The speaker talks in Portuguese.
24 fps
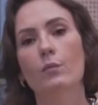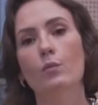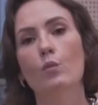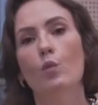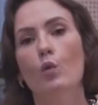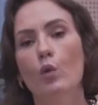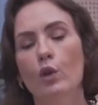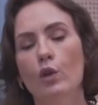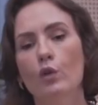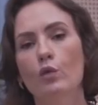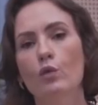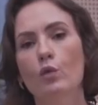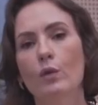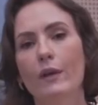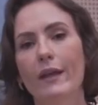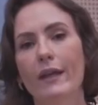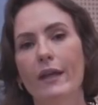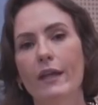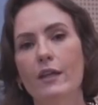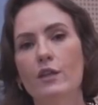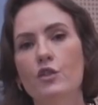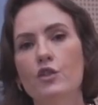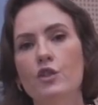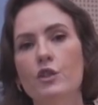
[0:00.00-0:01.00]
uh, muito
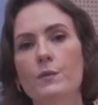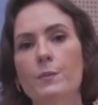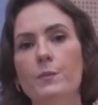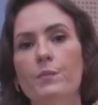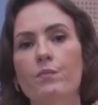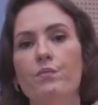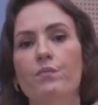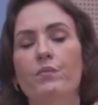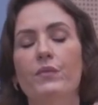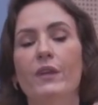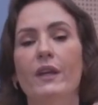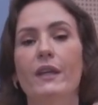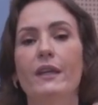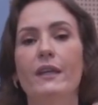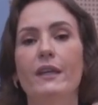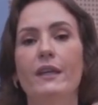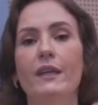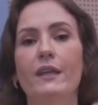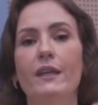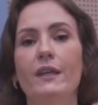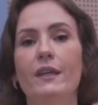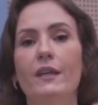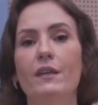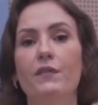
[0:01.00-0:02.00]
leite
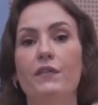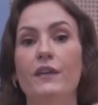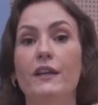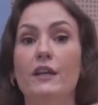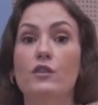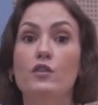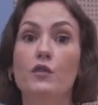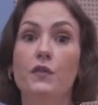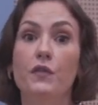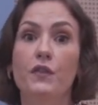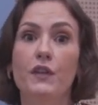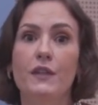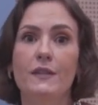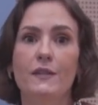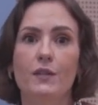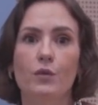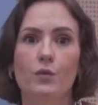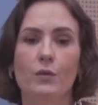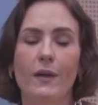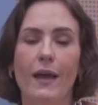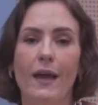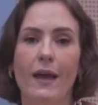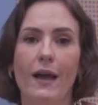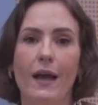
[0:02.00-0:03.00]
e, e fica
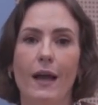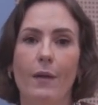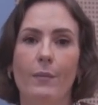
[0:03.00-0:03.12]
difícil, né?